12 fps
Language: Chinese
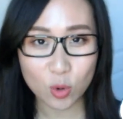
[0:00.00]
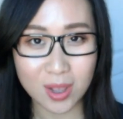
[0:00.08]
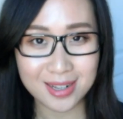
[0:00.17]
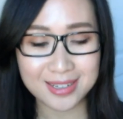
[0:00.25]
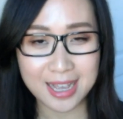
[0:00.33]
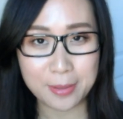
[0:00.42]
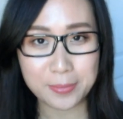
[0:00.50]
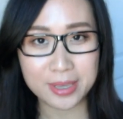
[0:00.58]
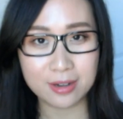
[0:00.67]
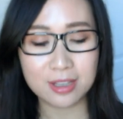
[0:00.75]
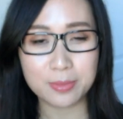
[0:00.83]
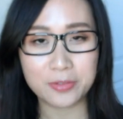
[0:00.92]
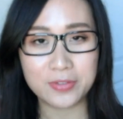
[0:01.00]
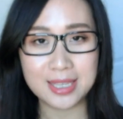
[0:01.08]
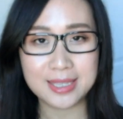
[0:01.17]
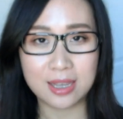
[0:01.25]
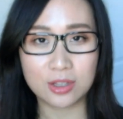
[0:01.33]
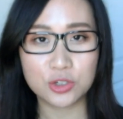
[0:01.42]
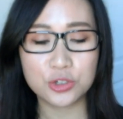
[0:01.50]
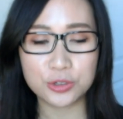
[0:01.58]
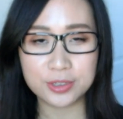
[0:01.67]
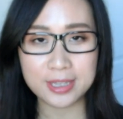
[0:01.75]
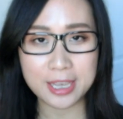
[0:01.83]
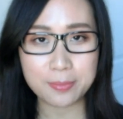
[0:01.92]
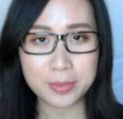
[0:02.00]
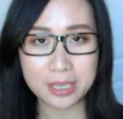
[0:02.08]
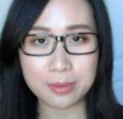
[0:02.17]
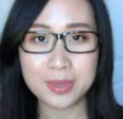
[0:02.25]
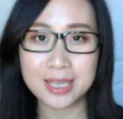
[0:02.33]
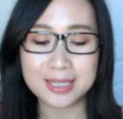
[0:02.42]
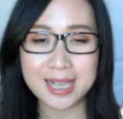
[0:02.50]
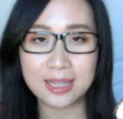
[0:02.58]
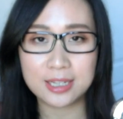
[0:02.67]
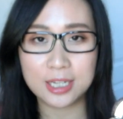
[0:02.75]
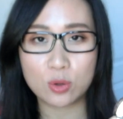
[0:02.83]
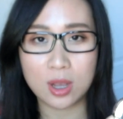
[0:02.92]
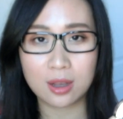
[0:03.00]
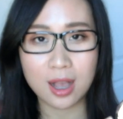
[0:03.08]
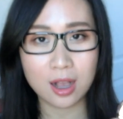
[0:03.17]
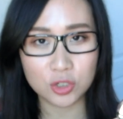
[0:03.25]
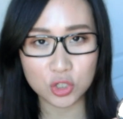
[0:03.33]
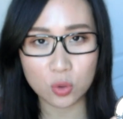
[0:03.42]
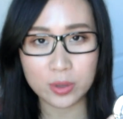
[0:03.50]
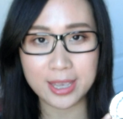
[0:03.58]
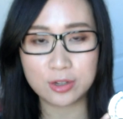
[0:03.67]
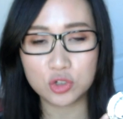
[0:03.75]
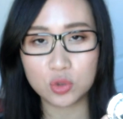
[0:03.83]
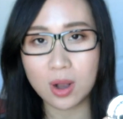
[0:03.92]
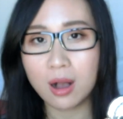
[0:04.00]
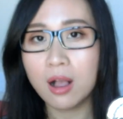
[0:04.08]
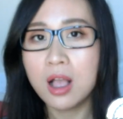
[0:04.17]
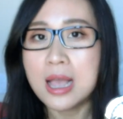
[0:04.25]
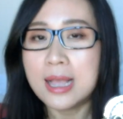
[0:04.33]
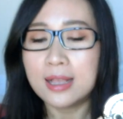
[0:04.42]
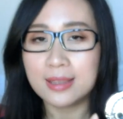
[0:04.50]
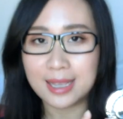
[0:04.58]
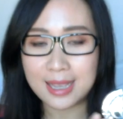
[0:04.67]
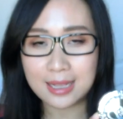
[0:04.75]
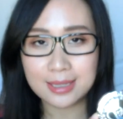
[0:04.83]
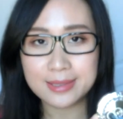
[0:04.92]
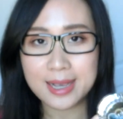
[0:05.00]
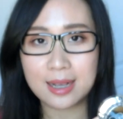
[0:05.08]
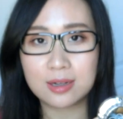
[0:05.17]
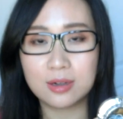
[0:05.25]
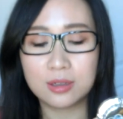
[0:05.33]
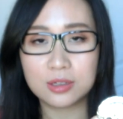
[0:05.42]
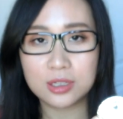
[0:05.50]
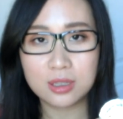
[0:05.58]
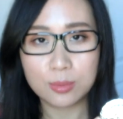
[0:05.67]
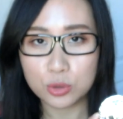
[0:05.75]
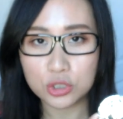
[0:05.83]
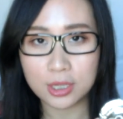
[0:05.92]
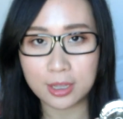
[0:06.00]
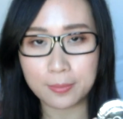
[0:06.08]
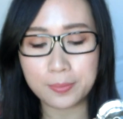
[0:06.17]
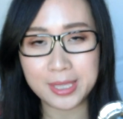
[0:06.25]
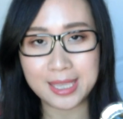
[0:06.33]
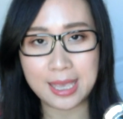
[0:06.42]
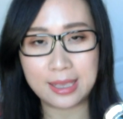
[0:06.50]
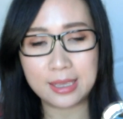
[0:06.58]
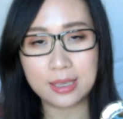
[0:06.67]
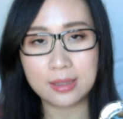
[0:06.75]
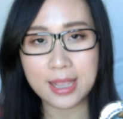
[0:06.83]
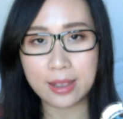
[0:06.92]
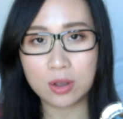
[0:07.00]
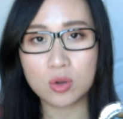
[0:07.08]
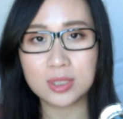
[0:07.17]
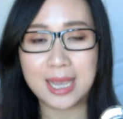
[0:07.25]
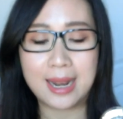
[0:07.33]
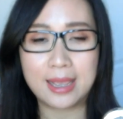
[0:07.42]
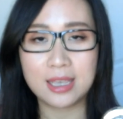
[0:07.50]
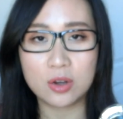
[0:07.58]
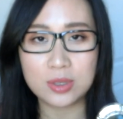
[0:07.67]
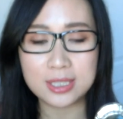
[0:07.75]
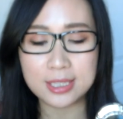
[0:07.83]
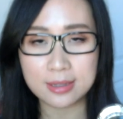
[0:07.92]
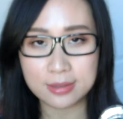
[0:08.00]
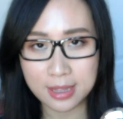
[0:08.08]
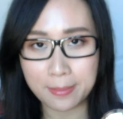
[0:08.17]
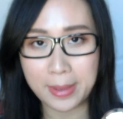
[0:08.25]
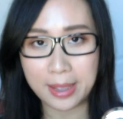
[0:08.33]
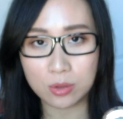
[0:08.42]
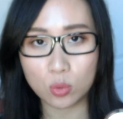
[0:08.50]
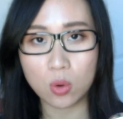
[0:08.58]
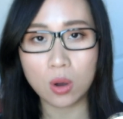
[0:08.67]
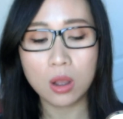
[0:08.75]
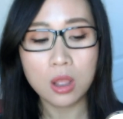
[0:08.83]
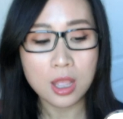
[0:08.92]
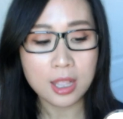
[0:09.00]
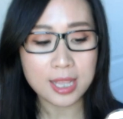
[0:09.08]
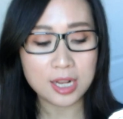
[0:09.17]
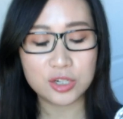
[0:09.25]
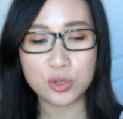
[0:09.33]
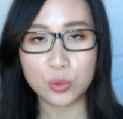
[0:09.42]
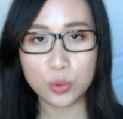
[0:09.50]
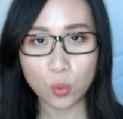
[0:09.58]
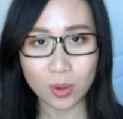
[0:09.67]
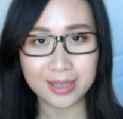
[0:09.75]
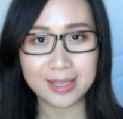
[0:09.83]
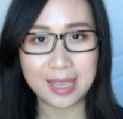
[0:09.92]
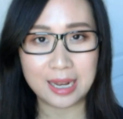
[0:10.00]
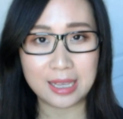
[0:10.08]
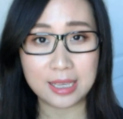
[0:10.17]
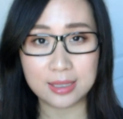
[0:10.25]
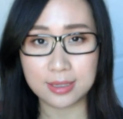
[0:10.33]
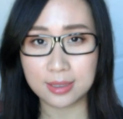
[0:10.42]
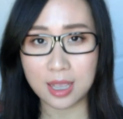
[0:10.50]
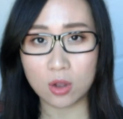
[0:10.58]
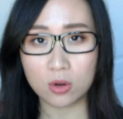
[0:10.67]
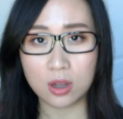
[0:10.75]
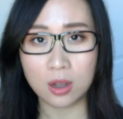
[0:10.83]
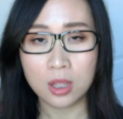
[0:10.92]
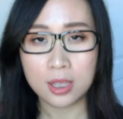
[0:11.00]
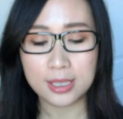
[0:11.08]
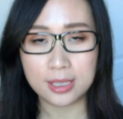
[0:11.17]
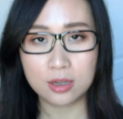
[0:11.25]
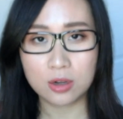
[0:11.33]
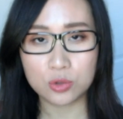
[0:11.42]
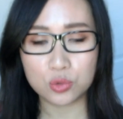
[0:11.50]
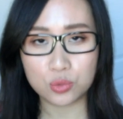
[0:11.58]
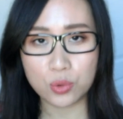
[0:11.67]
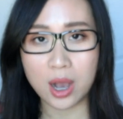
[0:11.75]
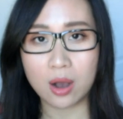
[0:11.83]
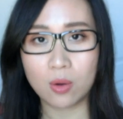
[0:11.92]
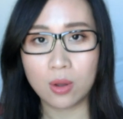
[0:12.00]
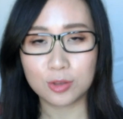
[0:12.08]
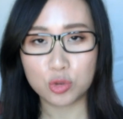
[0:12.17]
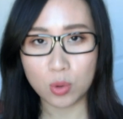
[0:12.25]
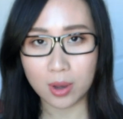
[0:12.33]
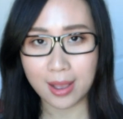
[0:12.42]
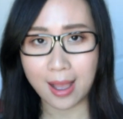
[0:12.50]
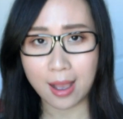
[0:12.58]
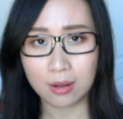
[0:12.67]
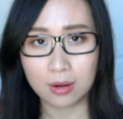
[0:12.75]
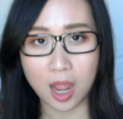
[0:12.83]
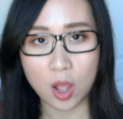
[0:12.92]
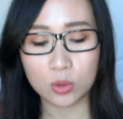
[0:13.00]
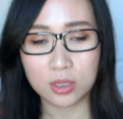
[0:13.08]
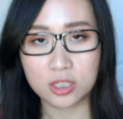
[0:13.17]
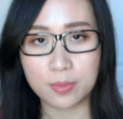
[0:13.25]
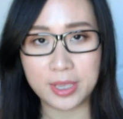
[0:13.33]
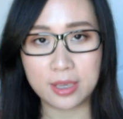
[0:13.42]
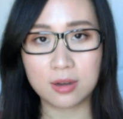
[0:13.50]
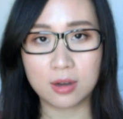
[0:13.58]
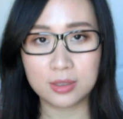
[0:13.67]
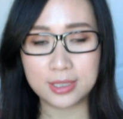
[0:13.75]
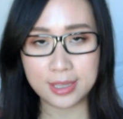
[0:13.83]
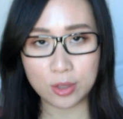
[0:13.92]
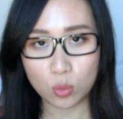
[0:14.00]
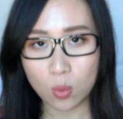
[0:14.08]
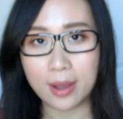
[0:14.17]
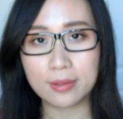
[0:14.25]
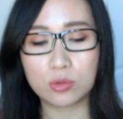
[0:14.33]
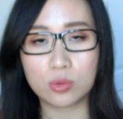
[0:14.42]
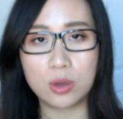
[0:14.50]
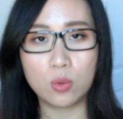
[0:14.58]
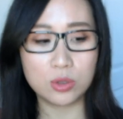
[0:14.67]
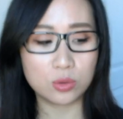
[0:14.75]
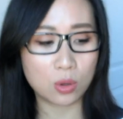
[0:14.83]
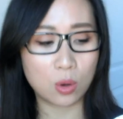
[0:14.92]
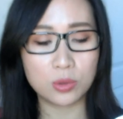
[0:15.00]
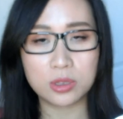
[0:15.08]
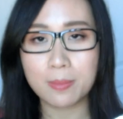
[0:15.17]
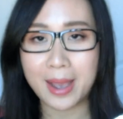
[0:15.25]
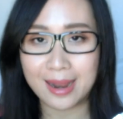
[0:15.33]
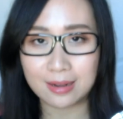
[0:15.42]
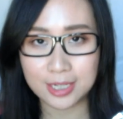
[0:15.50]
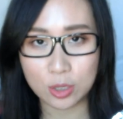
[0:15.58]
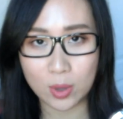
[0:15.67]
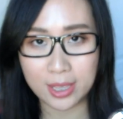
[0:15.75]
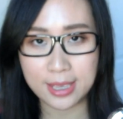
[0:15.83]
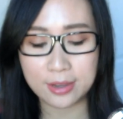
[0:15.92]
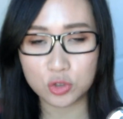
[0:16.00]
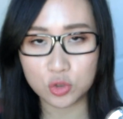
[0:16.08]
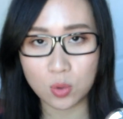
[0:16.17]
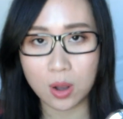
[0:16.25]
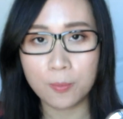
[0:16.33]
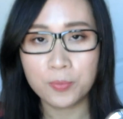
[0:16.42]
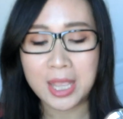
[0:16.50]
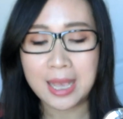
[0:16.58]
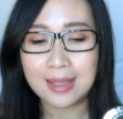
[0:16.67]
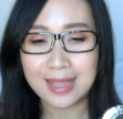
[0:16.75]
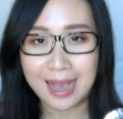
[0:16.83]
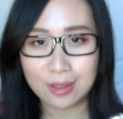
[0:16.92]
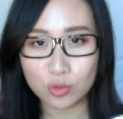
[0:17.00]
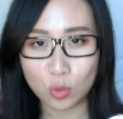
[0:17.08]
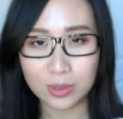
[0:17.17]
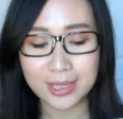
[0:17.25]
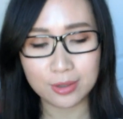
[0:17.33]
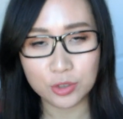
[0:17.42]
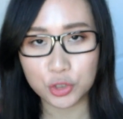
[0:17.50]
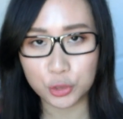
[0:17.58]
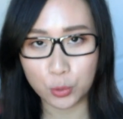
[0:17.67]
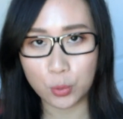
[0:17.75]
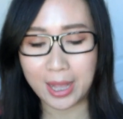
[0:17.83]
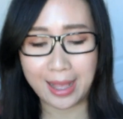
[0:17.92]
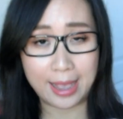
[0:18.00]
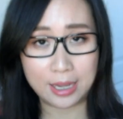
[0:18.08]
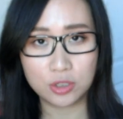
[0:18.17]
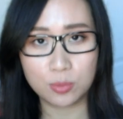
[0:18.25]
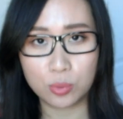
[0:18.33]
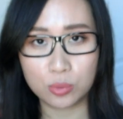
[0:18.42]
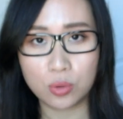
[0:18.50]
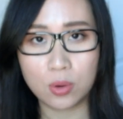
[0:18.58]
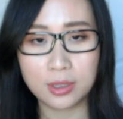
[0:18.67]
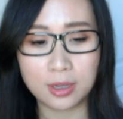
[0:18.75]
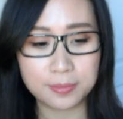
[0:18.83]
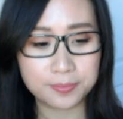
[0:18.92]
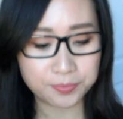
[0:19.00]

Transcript: 款产品和你们分享的是 CPB 家的这款抗皱眼霜，那它的价格呢真的不是很便宜，代购下来要1300多。但是由于我的年龄已经到了一个需要做抗老的这么一个阶段，所以我就投资买了这款眼霜。它总体的使用感还是不错的。